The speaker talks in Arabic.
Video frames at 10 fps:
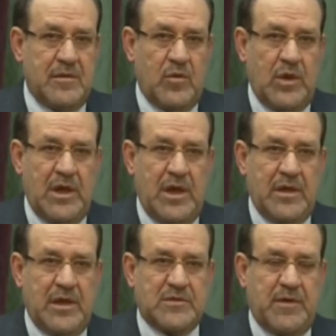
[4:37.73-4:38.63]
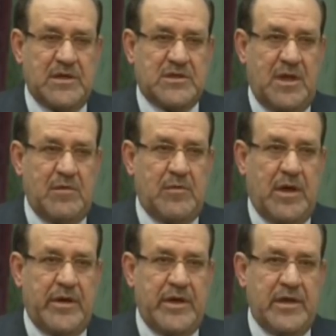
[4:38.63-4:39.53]
والان اصبح الشعب
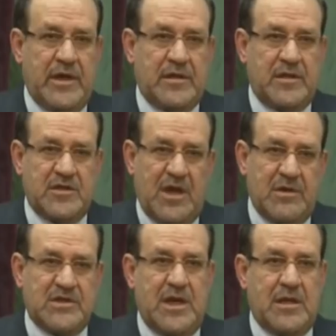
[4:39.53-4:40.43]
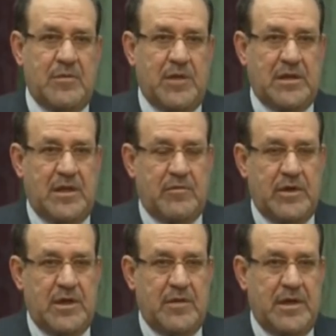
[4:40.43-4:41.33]
البحريني قد تجاوز هذا المطلب
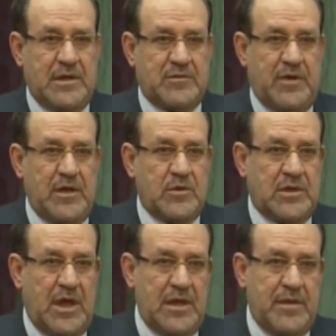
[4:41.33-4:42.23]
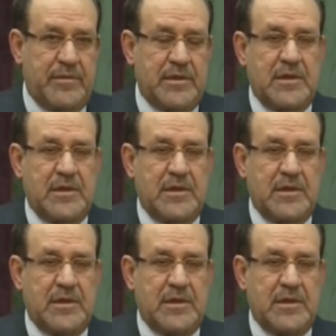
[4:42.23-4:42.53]
وانما اصبح يطالب